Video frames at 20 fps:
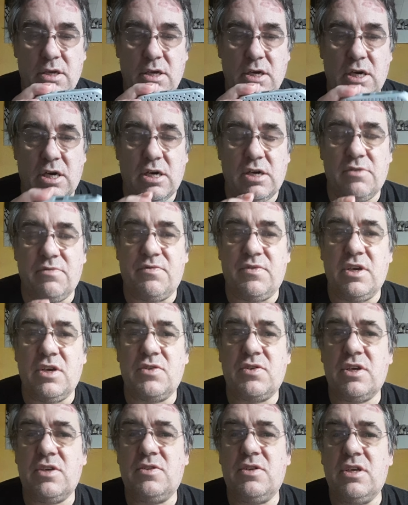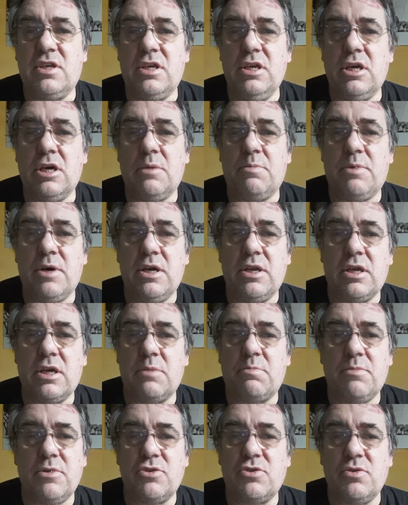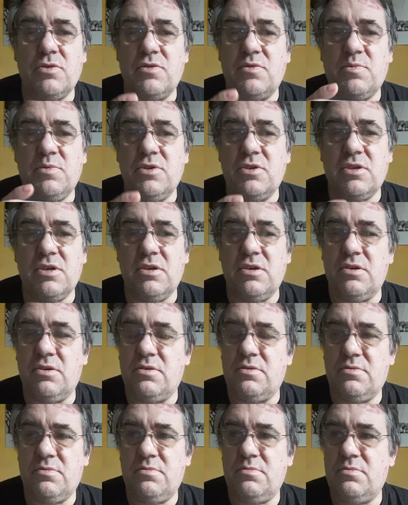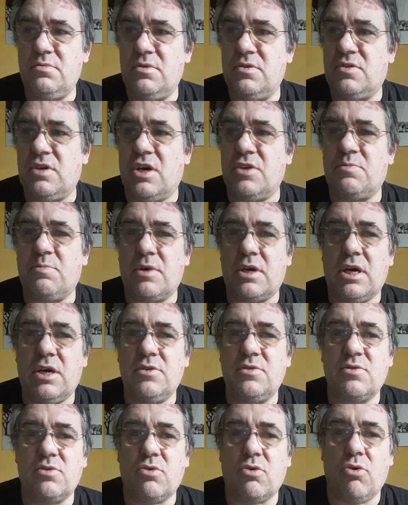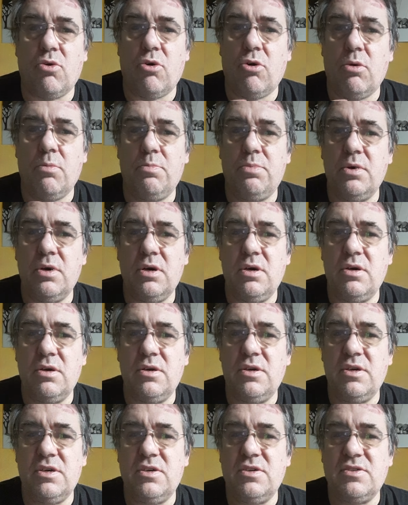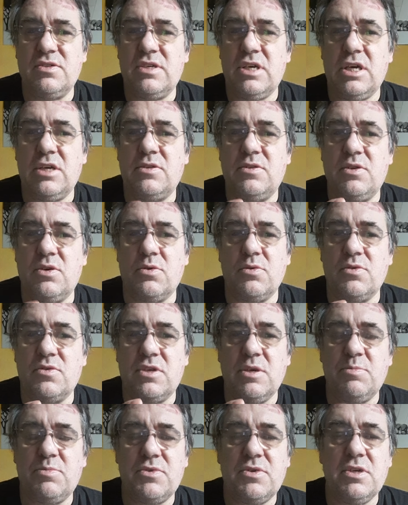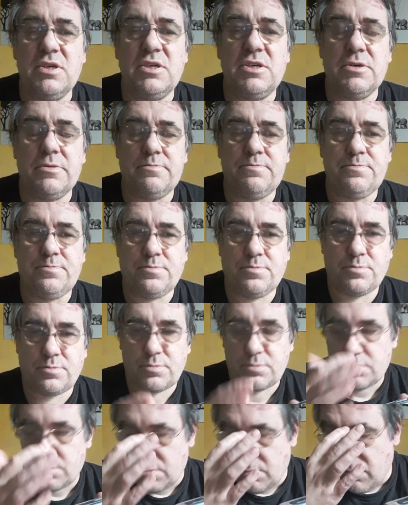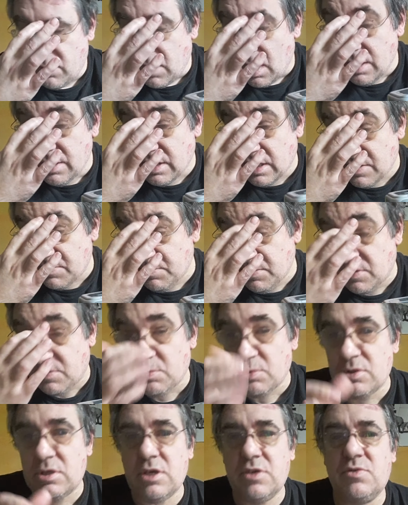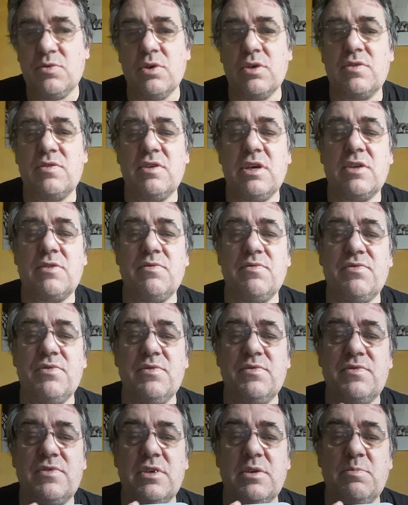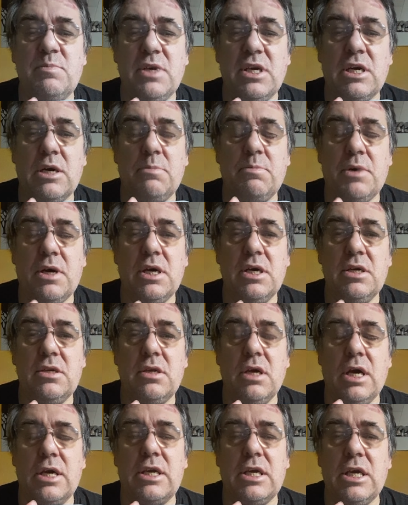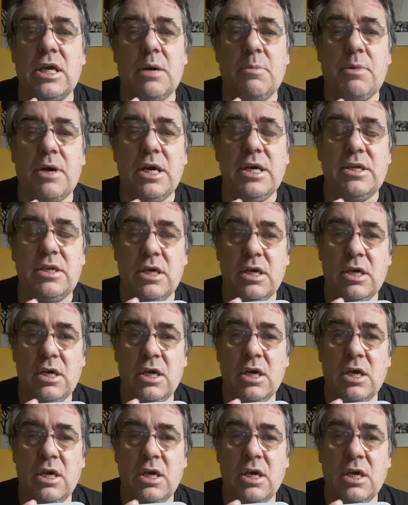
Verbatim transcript: ja, 64 GB kriegt man schon zwischen, ich sage es mal ganz grob, 60 äh, und 70. Das mit 256 Megabyte, äh, Gigabyte